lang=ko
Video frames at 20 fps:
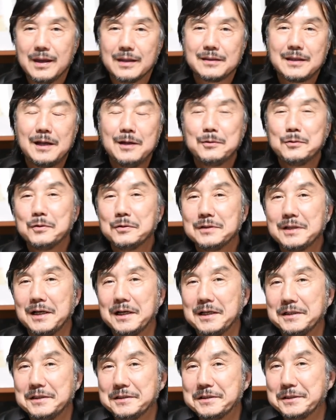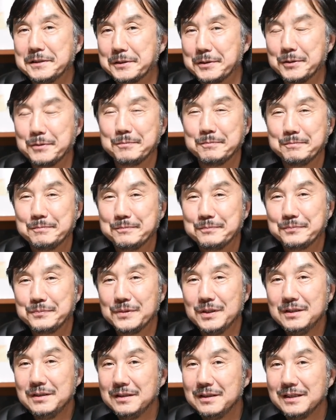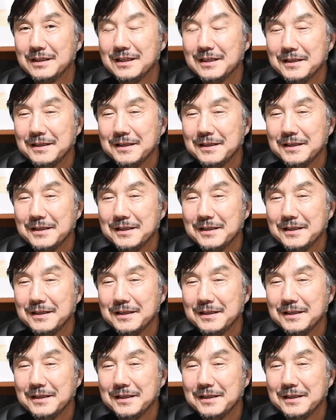탈곡당하는 즐거움을